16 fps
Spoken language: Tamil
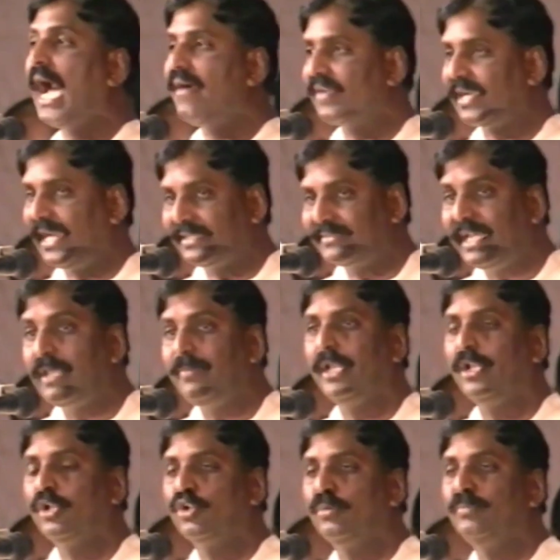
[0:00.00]
அவர்கள் அத்தனை
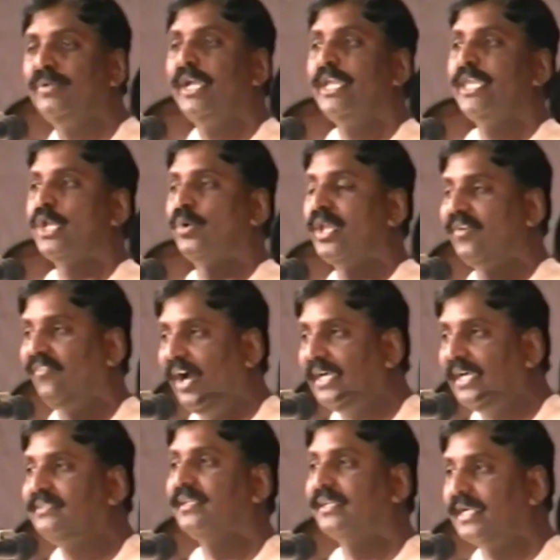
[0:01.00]
பேருக்கும் என்னுடைய
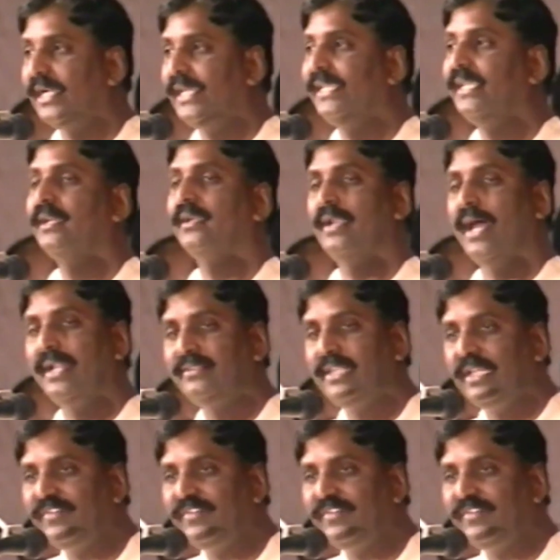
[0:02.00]
வாழ்த்துக்களை நான்